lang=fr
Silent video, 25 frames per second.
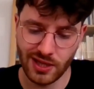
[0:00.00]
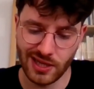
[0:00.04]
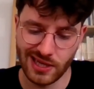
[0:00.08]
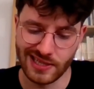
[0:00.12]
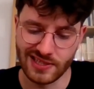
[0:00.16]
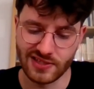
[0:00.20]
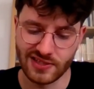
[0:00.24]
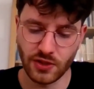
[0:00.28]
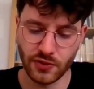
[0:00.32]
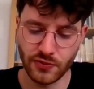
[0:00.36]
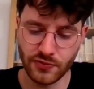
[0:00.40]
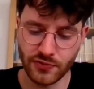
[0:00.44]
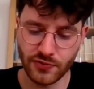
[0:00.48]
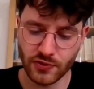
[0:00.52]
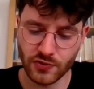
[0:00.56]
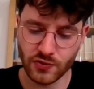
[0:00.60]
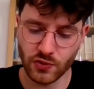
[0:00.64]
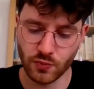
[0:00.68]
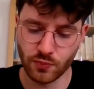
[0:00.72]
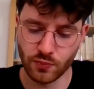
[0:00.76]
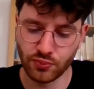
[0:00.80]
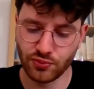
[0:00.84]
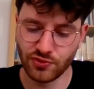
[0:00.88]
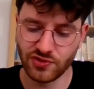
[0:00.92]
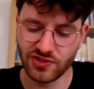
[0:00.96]
les enfants
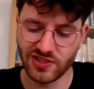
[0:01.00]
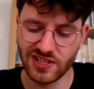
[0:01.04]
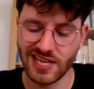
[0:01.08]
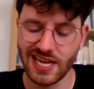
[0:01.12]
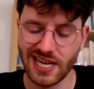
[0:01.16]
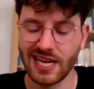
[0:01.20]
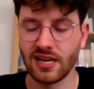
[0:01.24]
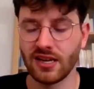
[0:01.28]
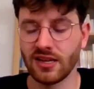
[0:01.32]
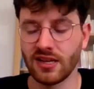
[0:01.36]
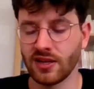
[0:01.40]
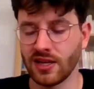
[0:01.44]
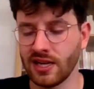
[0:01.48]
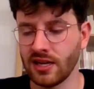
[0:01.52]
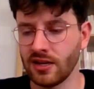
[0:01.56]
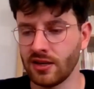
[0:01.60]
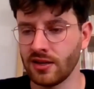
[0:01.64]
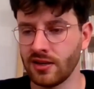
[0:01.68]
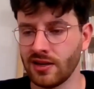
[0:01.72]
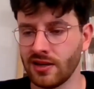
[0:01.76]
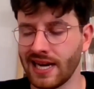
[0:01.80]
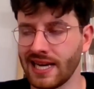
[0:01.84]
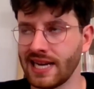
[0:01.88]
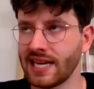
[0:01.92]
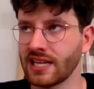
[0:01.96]
sont poussés à
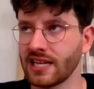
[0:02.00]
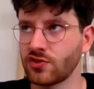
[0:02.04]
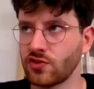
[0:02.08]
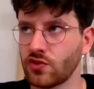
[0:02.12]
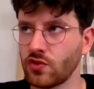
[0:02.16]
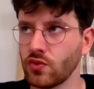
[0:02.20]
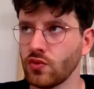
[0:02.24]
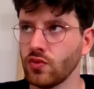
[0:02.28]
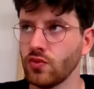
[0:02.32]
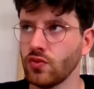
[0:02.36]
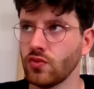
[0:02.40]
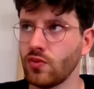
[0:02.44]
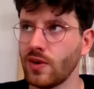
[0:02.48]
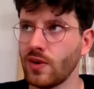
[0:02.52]
l'action